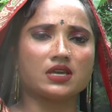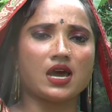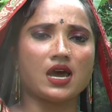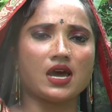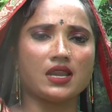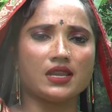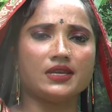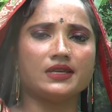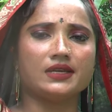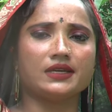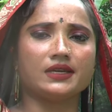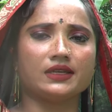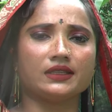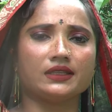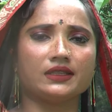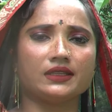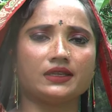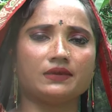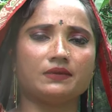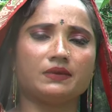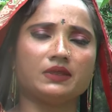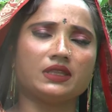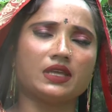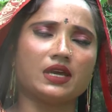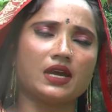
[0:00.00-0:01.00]
যা লেখা দেয়
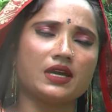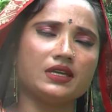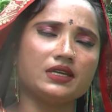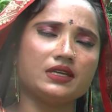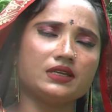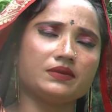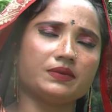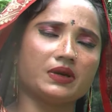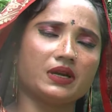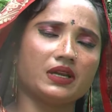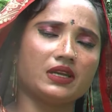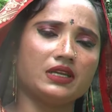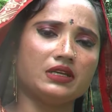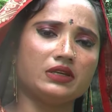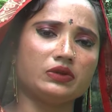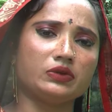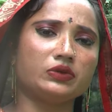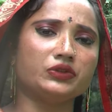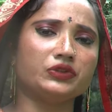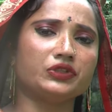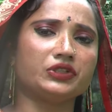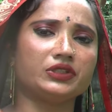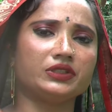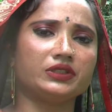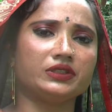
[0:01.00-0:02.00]
আমি তাই পাইলেই
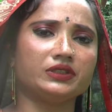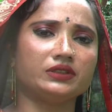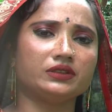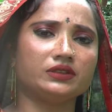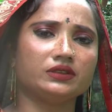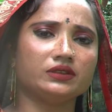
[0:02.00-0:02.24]
খুশি